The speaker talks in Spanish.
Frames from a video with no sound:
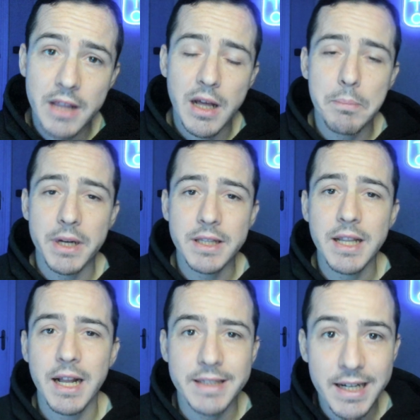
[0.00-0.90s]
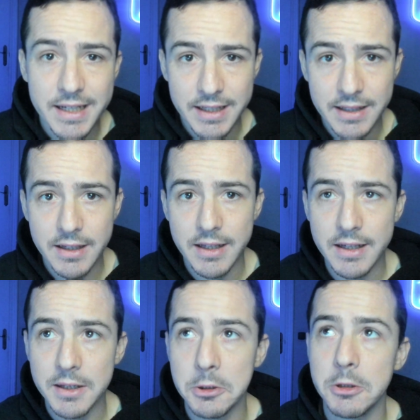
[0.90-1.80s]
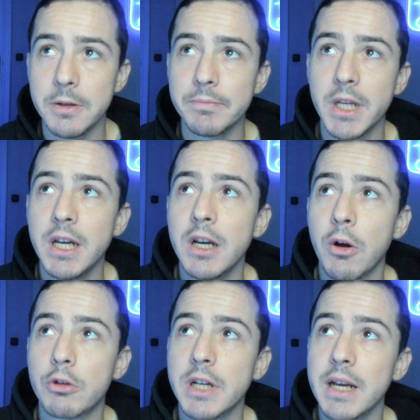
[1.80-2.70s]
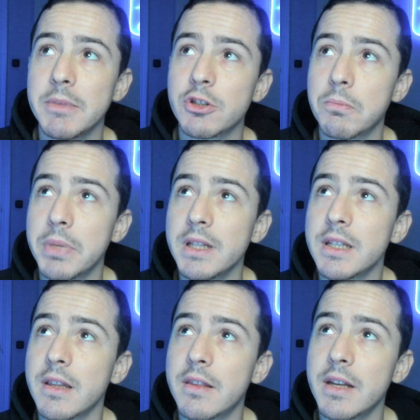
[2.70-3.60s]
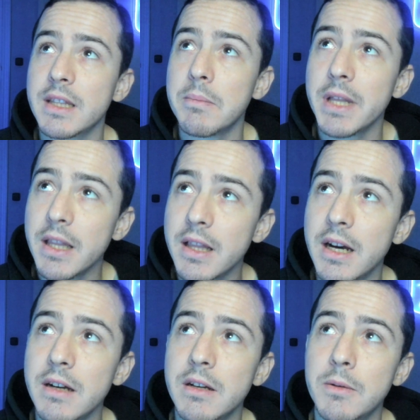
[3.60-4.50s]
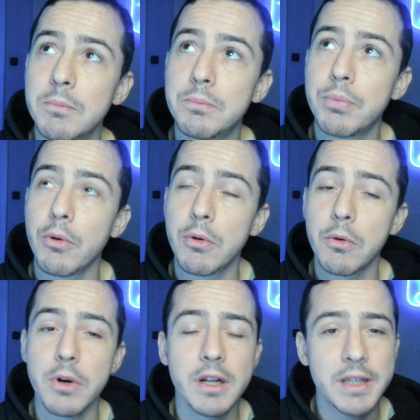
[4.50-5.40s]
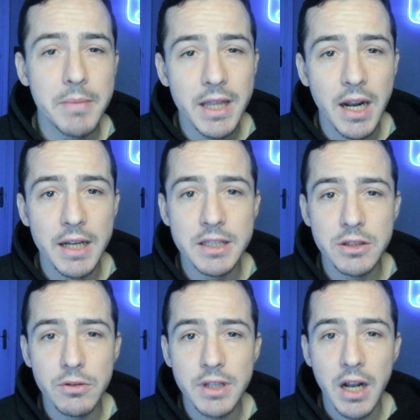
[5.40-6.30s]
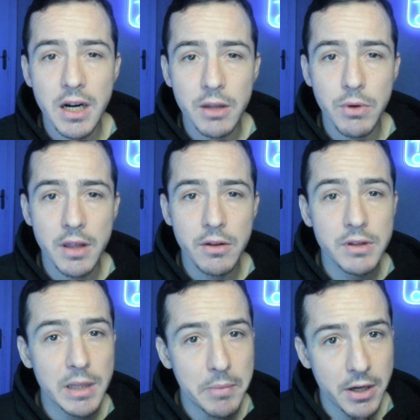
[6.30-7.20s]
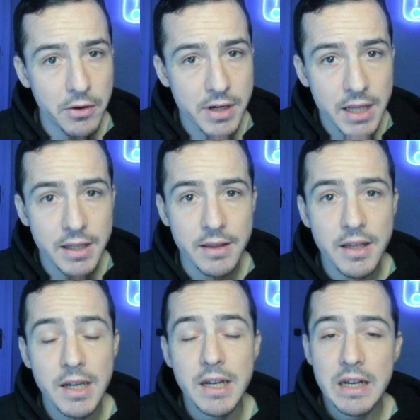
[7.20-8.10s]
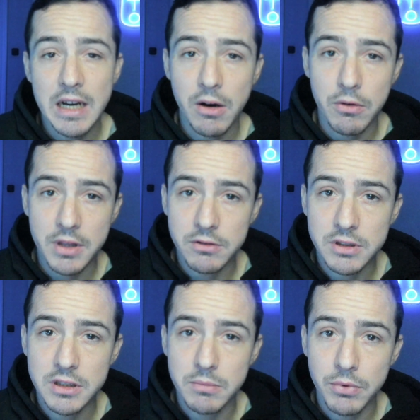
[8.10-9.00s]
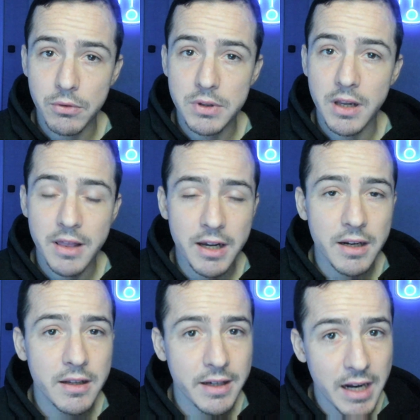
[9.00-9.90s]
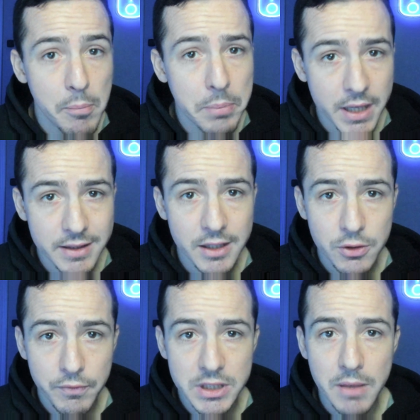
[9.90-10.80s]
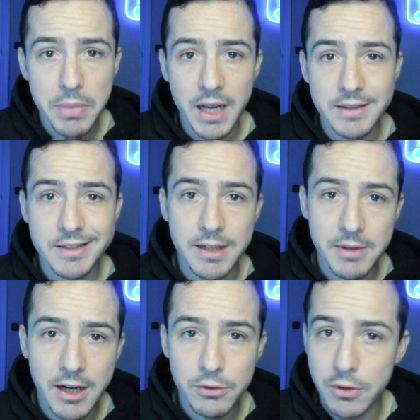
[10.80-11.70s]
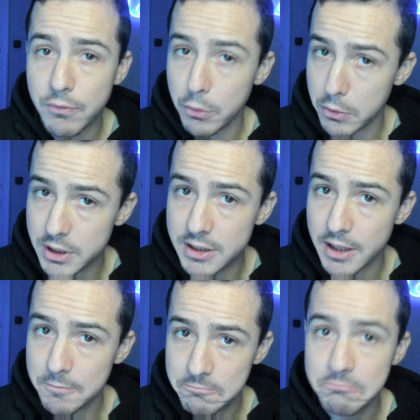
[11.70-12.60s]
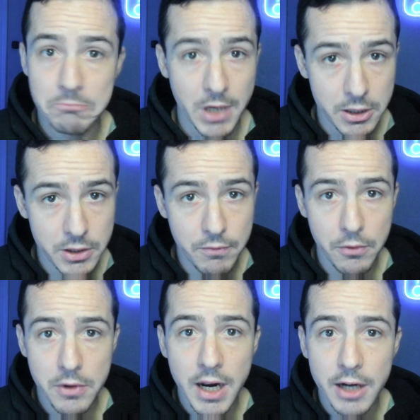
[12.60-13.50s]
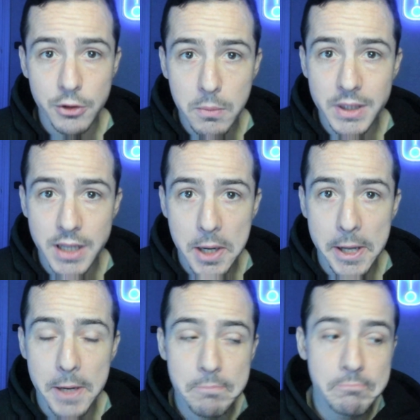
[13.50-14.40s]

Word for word: la parte del ataque. Eh, cosa que me sorprende en cierta medida por el tema de la lesión de larga duración de Mario Hernández. Acordaos que se puede utilizar gran parte de su ficha para inscribir a otro futbolista. Así funcionan las normas de la liga.